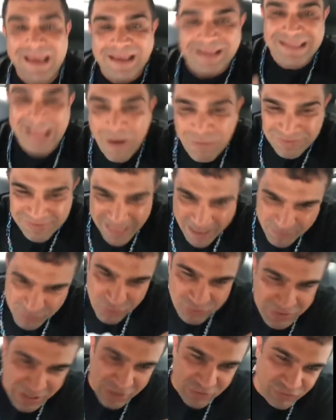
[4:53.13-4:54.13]
Dá um tempo de
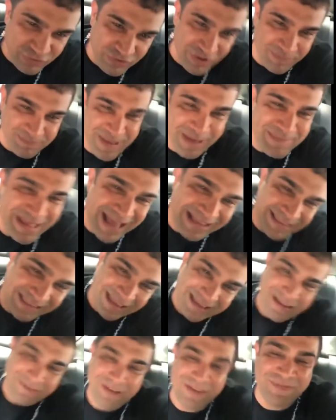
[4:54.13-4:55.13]
um três dias, porque a minha
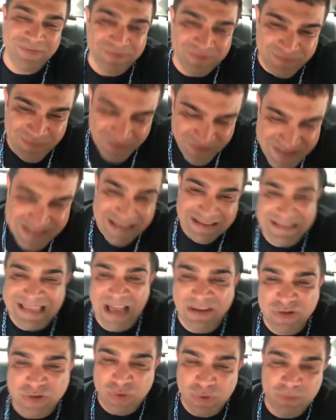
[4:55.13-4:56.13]
Kenga vai me
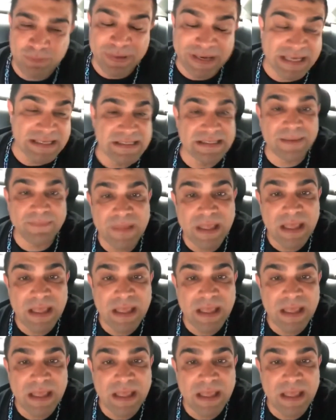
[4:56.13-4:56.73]
visitar de surpresa.